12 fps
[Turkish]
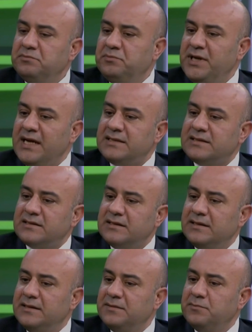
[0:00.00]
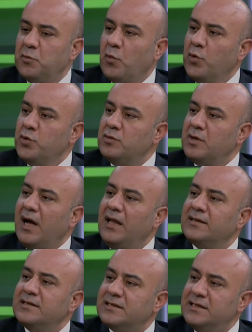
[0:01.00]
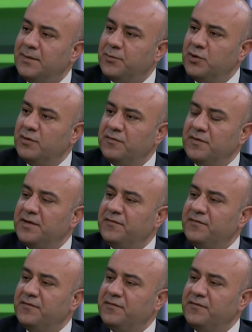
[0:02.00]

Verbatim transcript: biraz e, oyun algısı yapıyor.